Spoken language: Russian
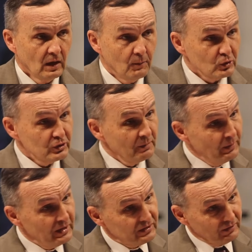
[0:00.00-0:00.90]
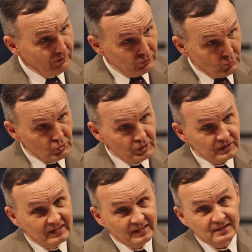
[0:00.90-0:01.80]
Можно быть всю
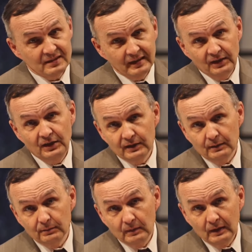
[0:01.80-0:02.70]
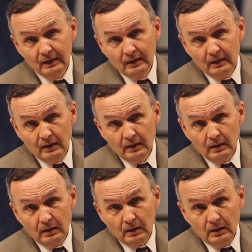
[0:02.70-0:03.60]
жизнь христианином
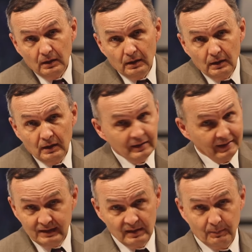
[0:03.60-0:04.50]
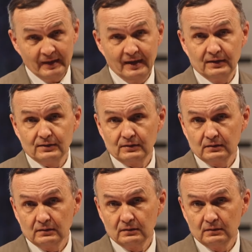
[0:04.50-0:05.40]
и так и не понять